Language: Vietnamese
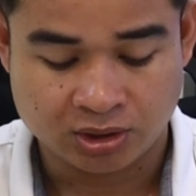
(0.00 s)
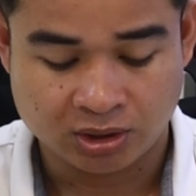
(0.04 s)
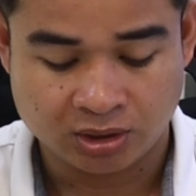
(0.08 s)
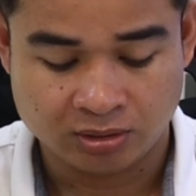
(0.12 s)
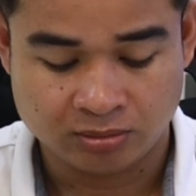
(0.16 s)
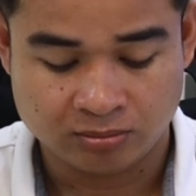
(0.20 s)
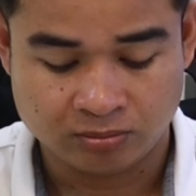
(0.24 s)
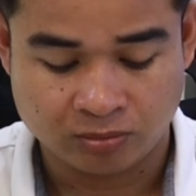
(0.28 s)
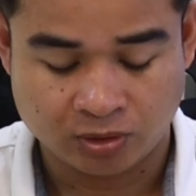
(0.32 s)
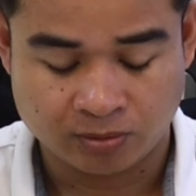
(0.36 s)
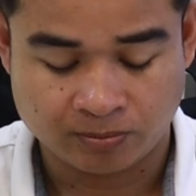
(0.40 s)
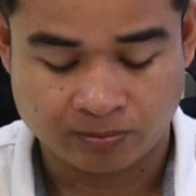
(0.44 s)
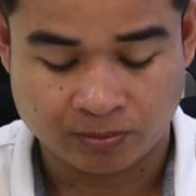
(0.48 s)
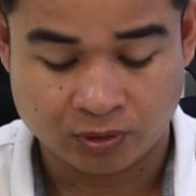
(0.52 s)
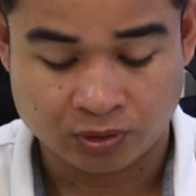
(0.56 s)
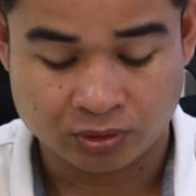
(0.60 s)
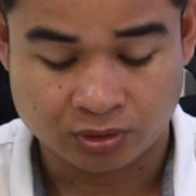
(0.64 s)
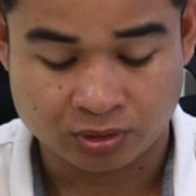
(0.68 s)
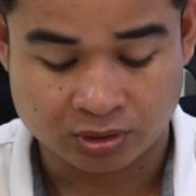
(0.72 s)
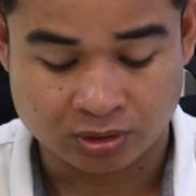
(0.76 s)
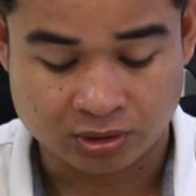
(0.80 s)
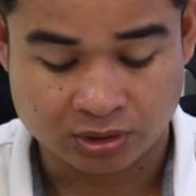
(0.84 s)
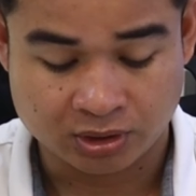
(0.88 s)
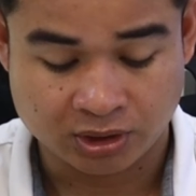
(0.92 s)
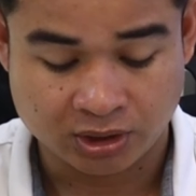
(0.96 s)
chẳng bóng bóng
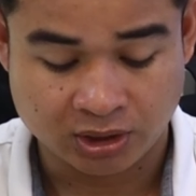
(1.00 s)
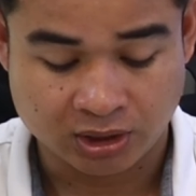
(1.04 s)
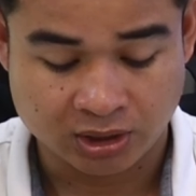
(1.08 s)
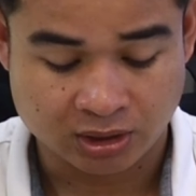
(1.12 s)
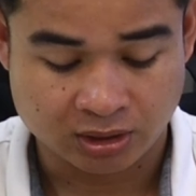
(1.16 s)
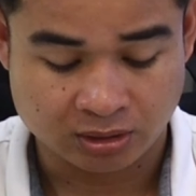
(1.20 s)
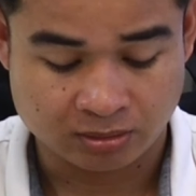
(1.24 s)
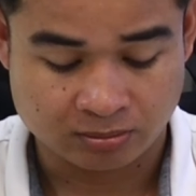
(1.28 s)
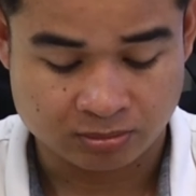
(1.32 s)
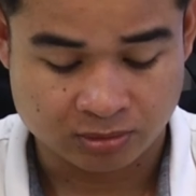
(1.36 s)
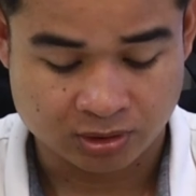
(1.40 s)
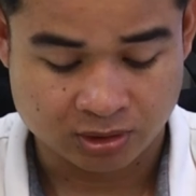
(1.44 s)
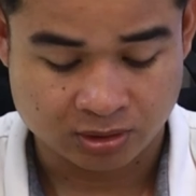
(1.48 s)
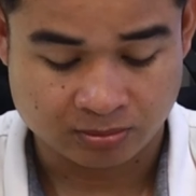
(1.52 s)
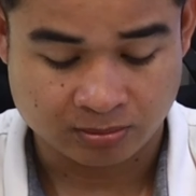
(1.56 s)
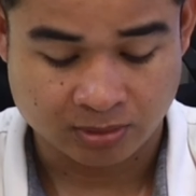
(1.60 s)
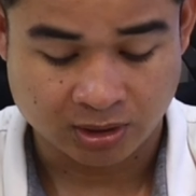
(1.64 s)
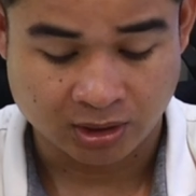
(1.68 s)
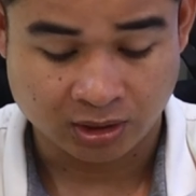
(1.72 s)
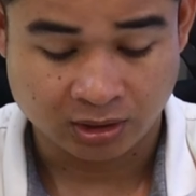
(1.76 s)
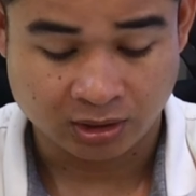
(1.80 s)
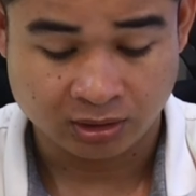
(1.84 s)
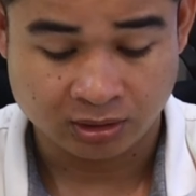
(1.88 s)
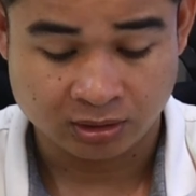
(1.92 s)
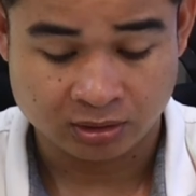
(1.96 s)
nó này ai mơ
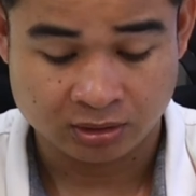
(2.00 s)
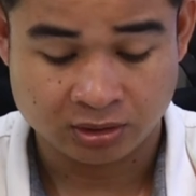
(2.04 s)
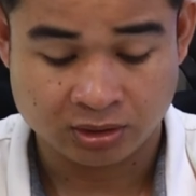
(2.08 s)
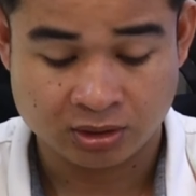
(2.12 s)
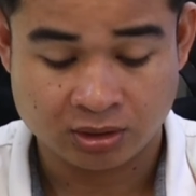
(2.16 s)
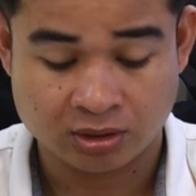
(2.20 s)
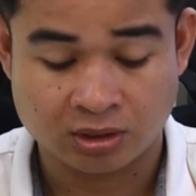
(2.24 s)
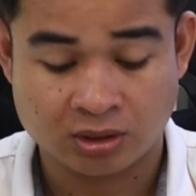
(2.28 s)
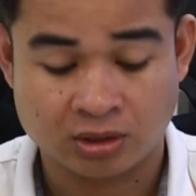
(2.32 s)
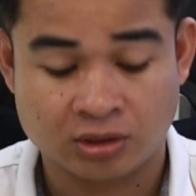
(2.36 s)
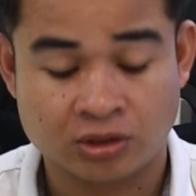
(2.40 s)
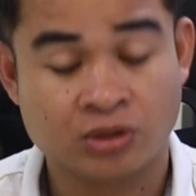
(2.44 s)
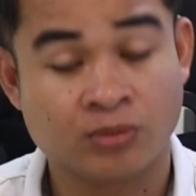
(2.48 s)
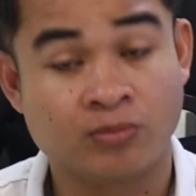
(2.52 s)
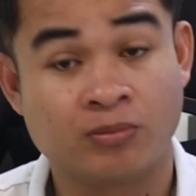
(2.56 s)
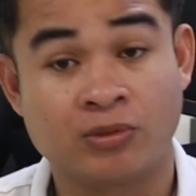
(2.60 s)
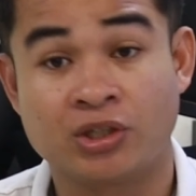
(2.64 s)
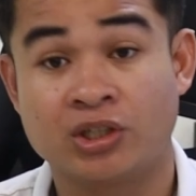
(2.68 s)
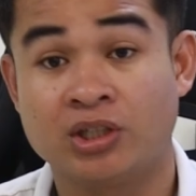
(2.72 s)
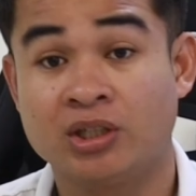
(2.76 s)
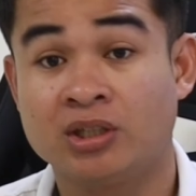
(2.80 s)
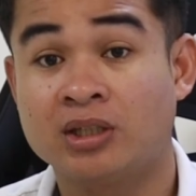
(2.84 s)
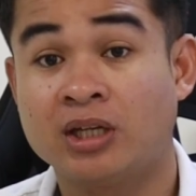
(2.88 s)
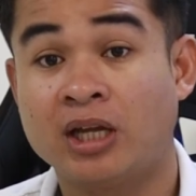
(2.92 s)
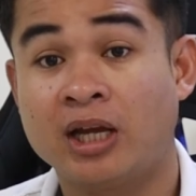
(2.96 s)
bán chùm
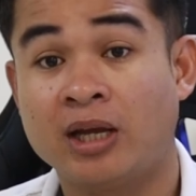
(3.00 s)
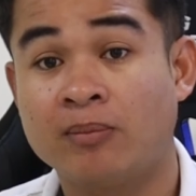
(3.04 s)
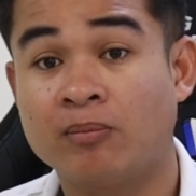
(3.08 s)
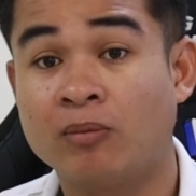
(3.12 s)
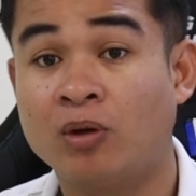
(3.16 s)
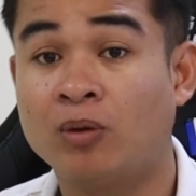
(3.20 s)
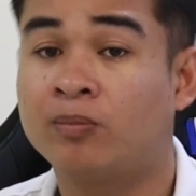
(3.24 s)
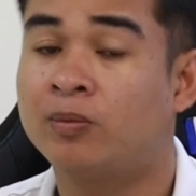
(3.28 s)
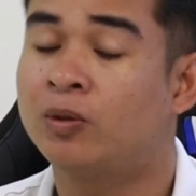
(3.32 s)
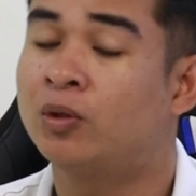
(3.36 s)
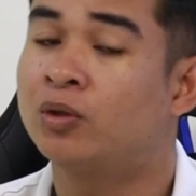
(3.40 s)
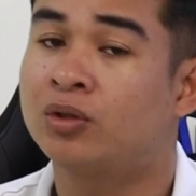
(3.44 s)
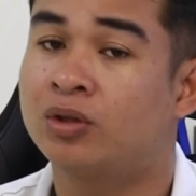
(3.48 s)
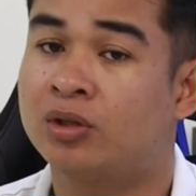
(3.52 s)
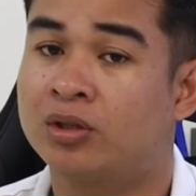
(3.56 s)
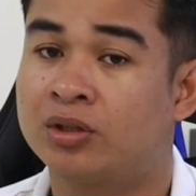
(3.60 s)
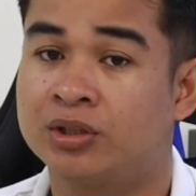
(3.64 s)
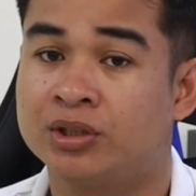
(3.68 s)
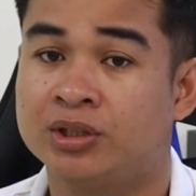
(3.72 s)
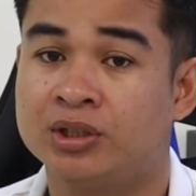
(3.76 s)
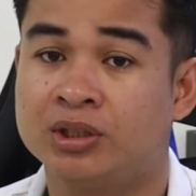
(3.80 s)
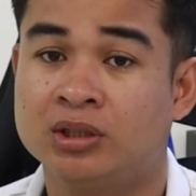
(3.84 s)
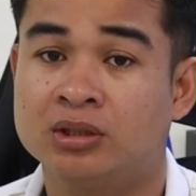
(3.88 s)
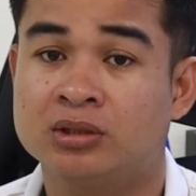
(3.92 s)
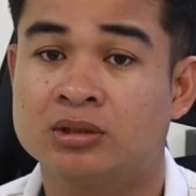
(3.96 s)
riêng đây bóng bóng nó
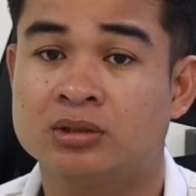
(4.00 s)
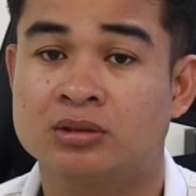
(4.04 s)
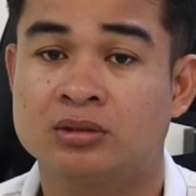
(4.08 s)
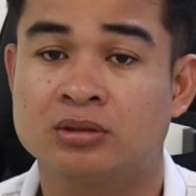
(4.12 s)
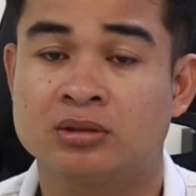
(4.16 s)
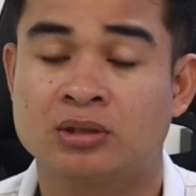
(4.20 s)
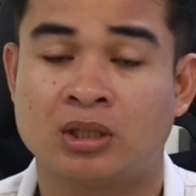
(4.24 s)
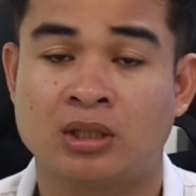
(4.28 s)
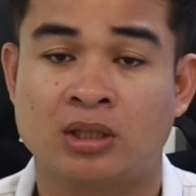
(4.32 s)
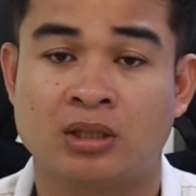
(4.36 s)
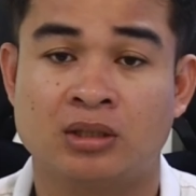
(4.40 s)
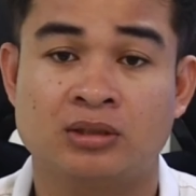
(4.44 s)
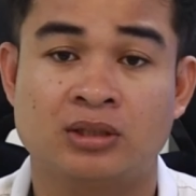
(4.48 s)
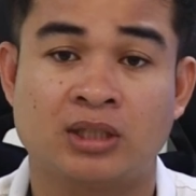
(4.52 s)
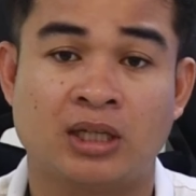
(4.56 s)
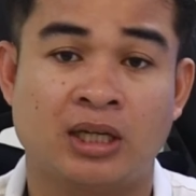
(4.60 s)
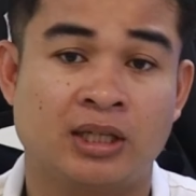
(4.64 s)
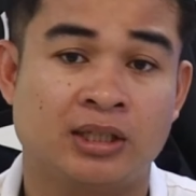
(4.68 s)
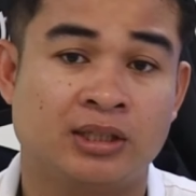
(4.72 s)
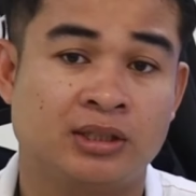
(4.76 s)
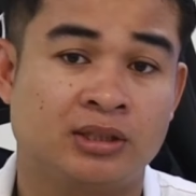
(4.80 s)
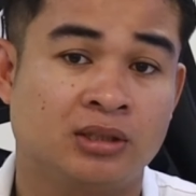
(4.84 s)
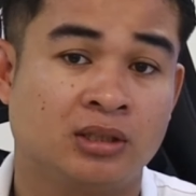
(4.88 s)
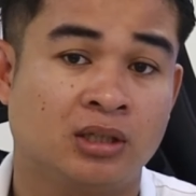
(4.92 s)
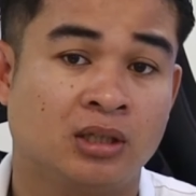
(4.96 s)
này thử
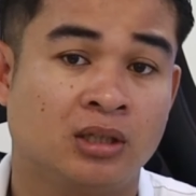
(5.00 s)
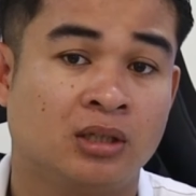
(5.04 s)
tại